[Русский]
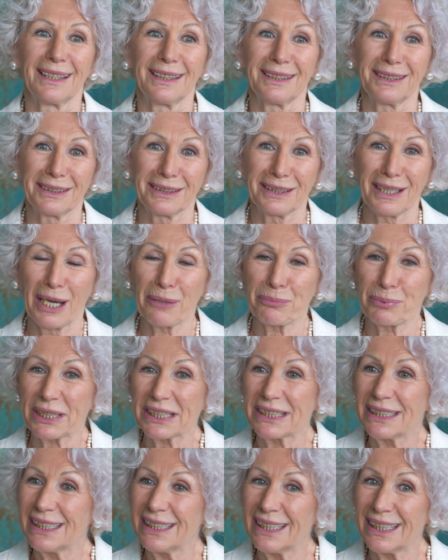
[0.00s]
э,
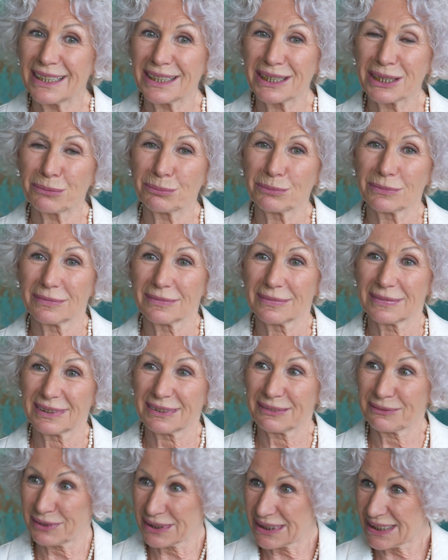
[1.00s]
определением
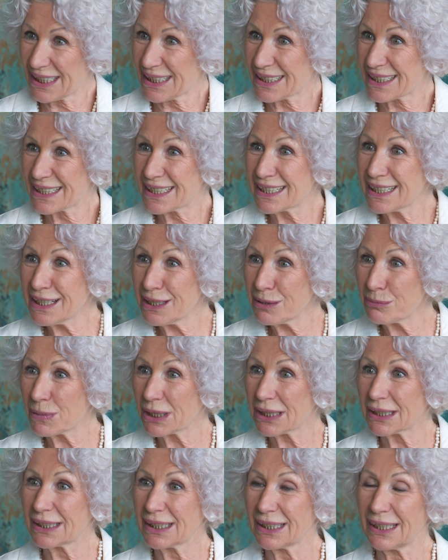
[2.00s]
возрастные
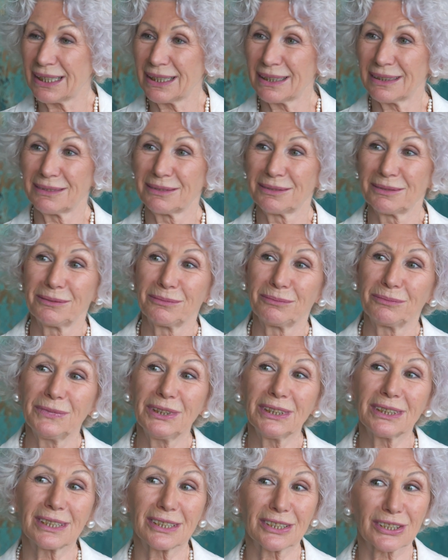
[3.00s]
модели,
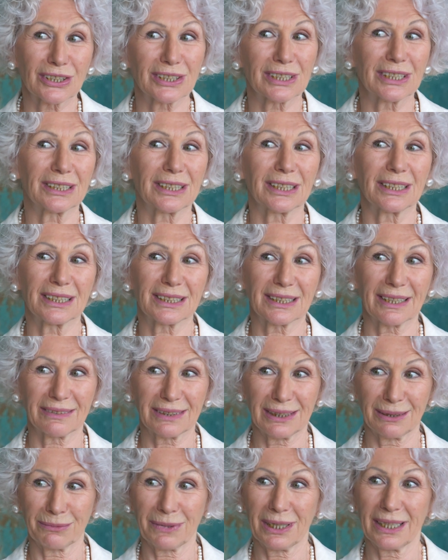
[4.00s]
мне кажется, это не совсем